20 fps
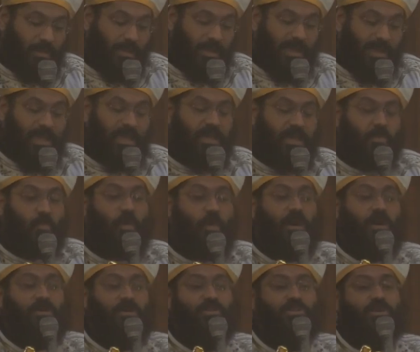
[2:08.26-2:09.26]
جه
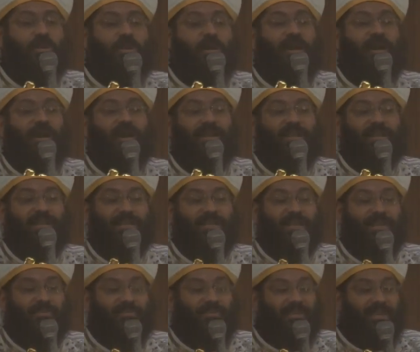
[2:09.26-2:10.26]
وأشرق
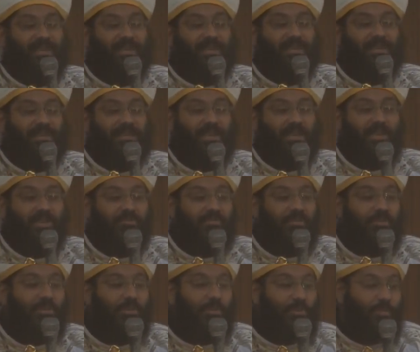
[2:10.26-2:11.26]
علينا فين في
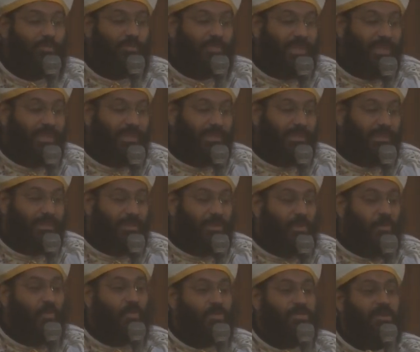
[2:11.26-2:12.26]
قلوبنا
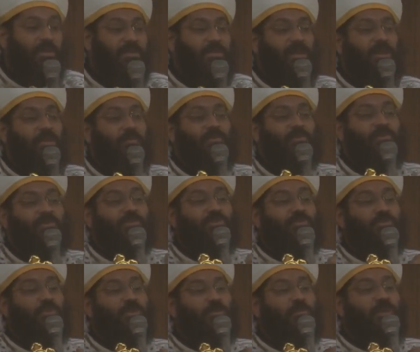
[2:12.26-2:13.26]
وصنع من
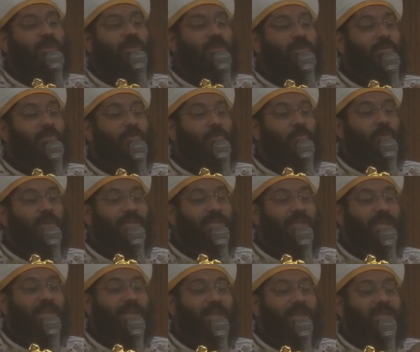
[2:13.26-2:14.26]
الظلمة اللي
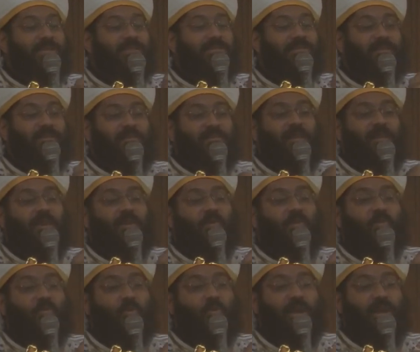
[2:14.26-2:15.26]
جوانا صنع
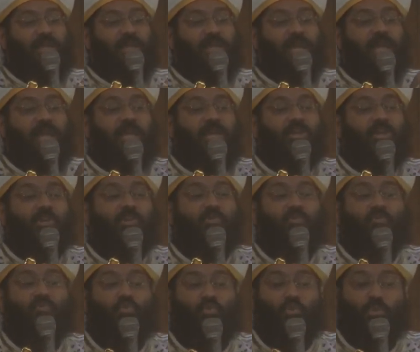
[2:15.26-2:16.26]
جوانا
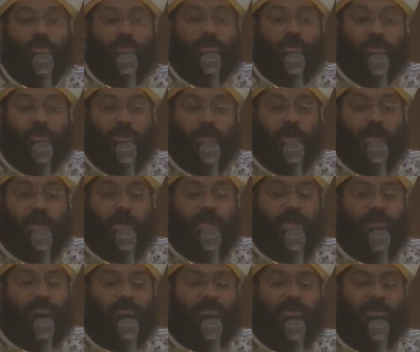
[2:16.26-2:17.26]
نور
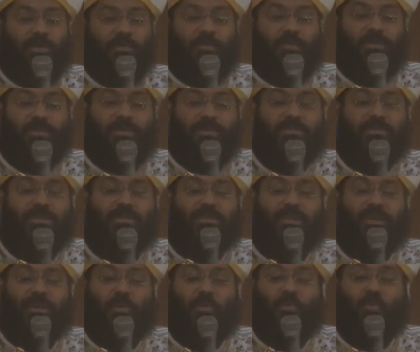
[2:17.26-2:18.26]
امتى ربنا
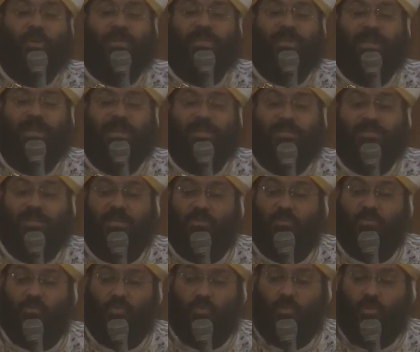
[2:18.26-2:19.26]
صنع جوانا هذا
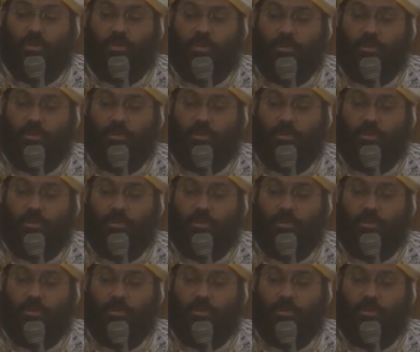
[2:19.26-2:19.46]
النور